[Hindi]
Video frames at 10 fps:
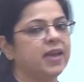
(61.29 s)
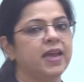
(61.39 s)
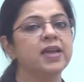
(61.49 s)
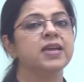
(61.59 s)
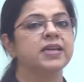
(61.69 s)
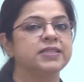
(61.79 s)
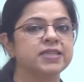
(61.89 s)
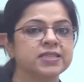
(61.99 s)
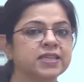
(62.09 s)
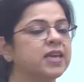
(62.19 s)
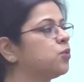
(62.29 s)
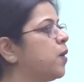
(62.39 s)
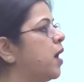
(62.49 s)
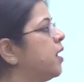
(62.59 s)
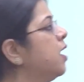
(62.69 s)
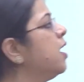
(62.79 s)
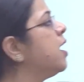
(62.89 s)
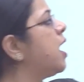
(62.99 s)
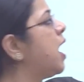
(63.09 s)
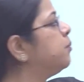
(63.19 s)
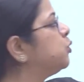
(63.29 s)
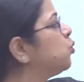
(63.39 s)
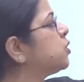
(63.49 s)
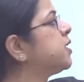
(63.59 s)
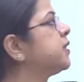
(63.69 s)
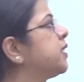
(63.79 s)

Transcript: है जिसके द्वारा हम दूसरे